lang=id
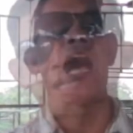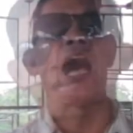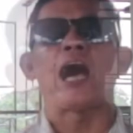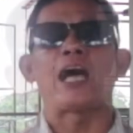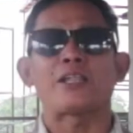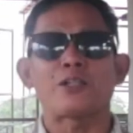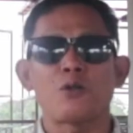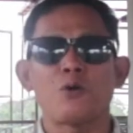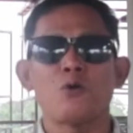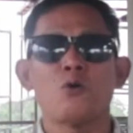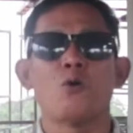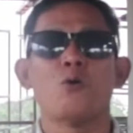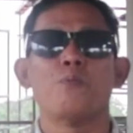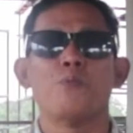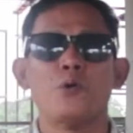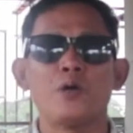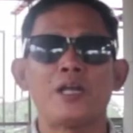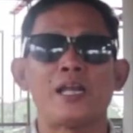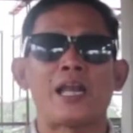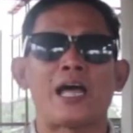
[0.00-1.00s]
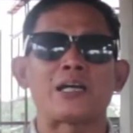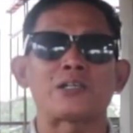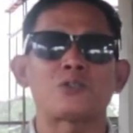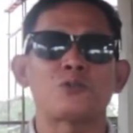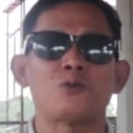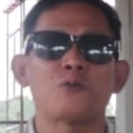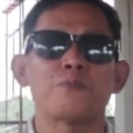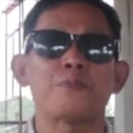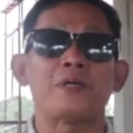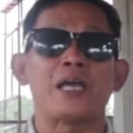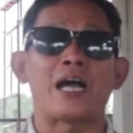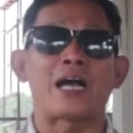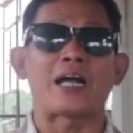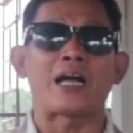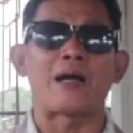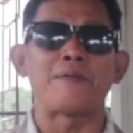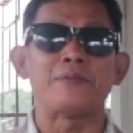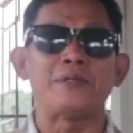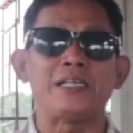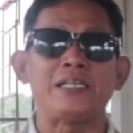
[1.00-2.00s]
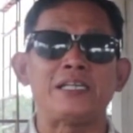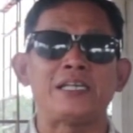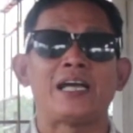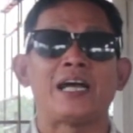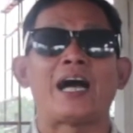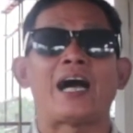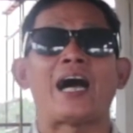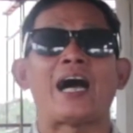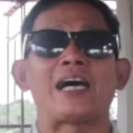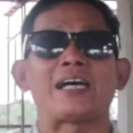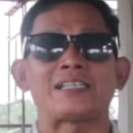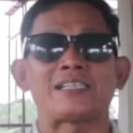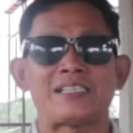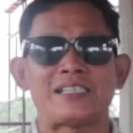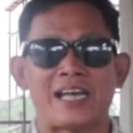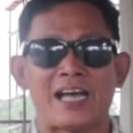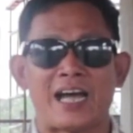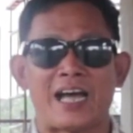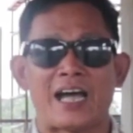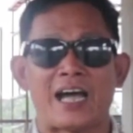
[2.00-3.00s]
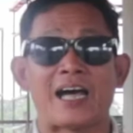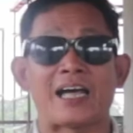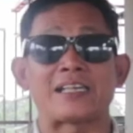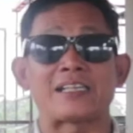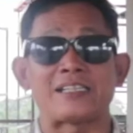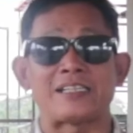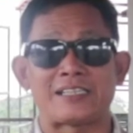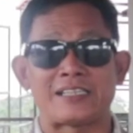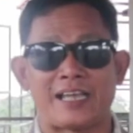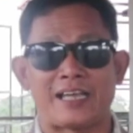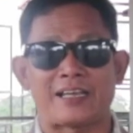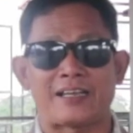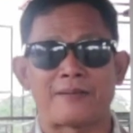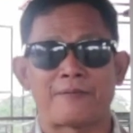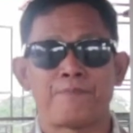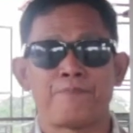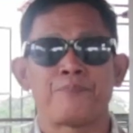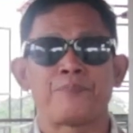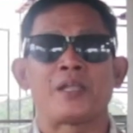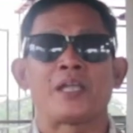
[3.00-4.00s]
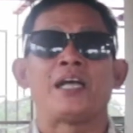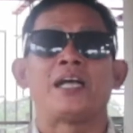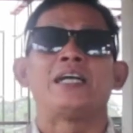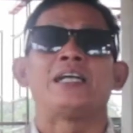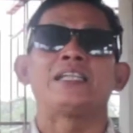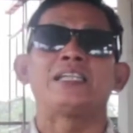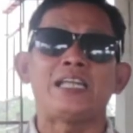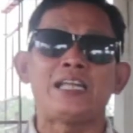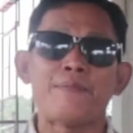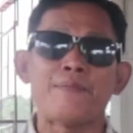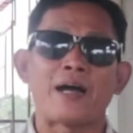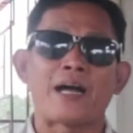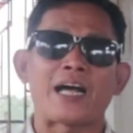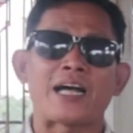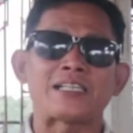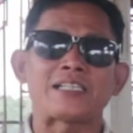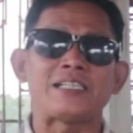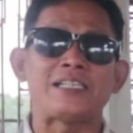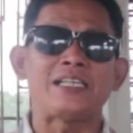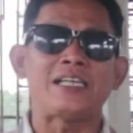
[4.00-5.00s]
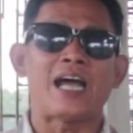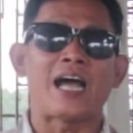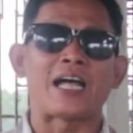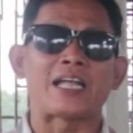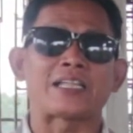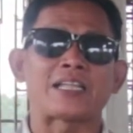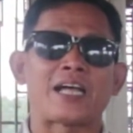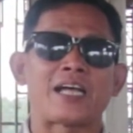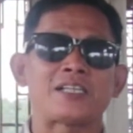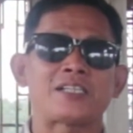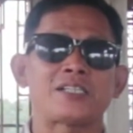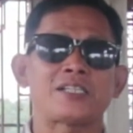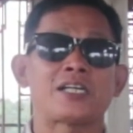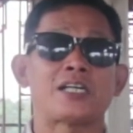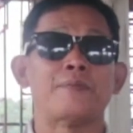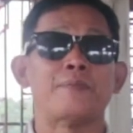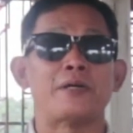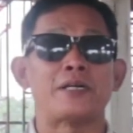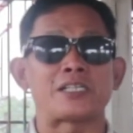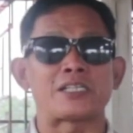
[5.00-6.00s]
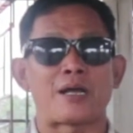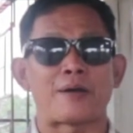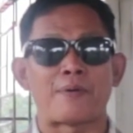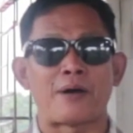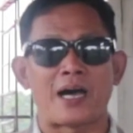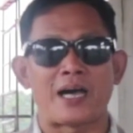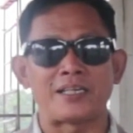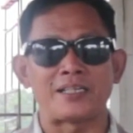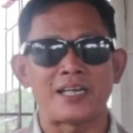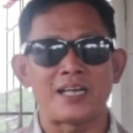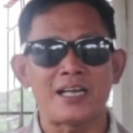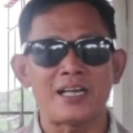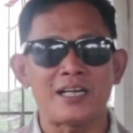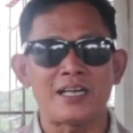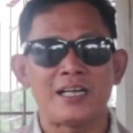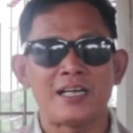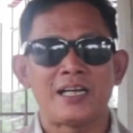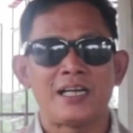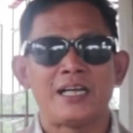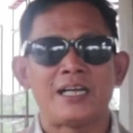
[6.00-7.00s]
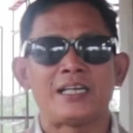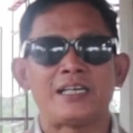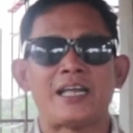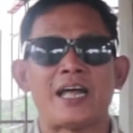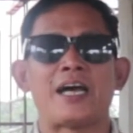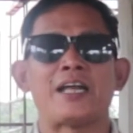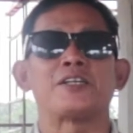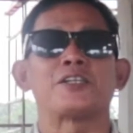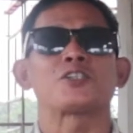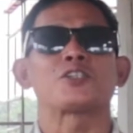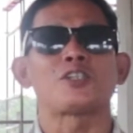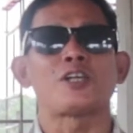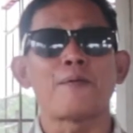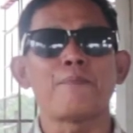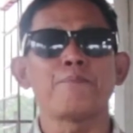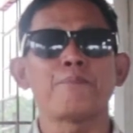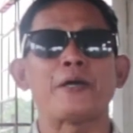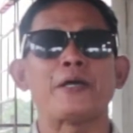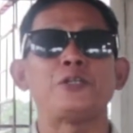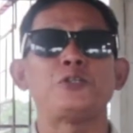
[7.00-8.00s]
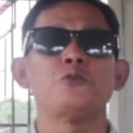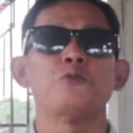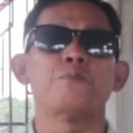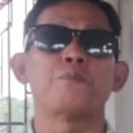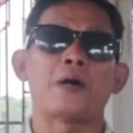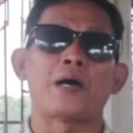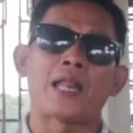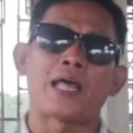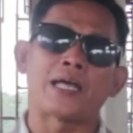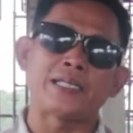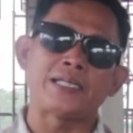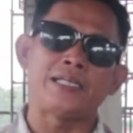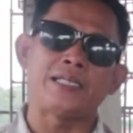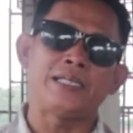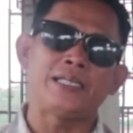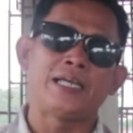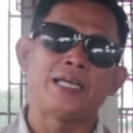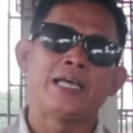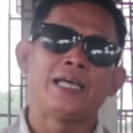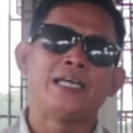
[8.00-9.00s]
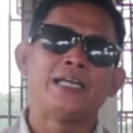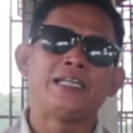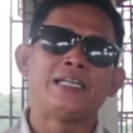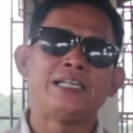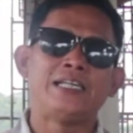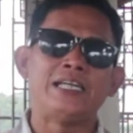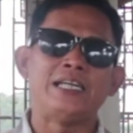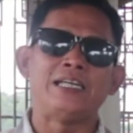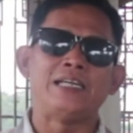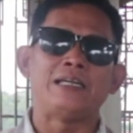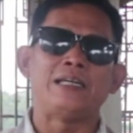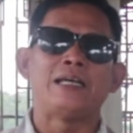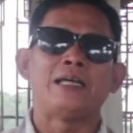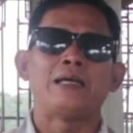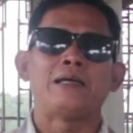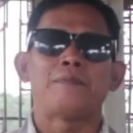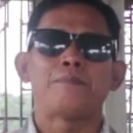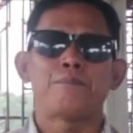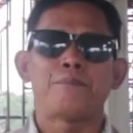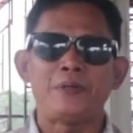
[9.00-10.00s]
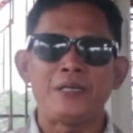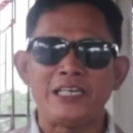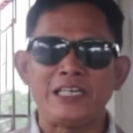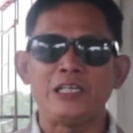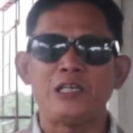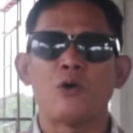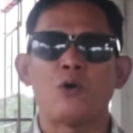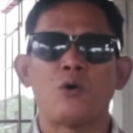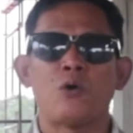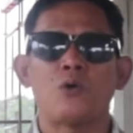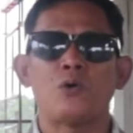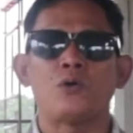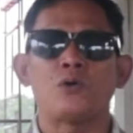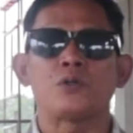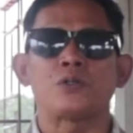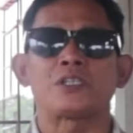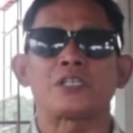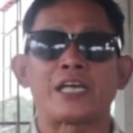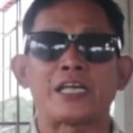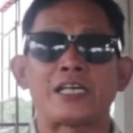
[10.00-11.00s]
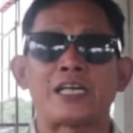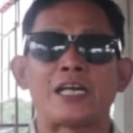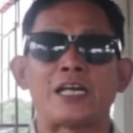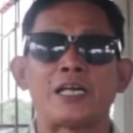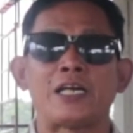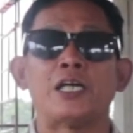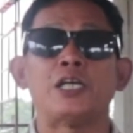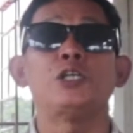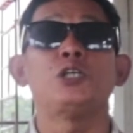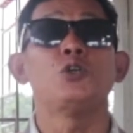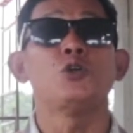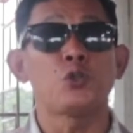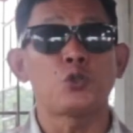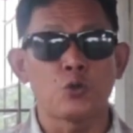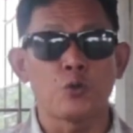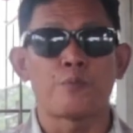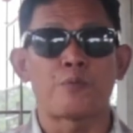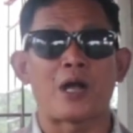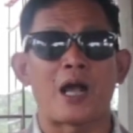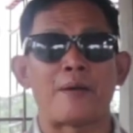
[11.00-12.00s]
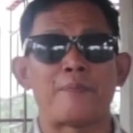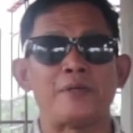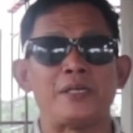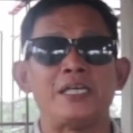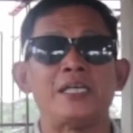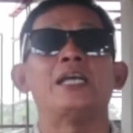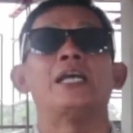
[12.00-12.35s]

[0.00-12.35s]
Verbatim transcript: Atau hubungi langsung pihak kami Asia Arsitek. Terima kasih atas kebersamaannya dan sampai jumpa lagi di video channel YouTube kami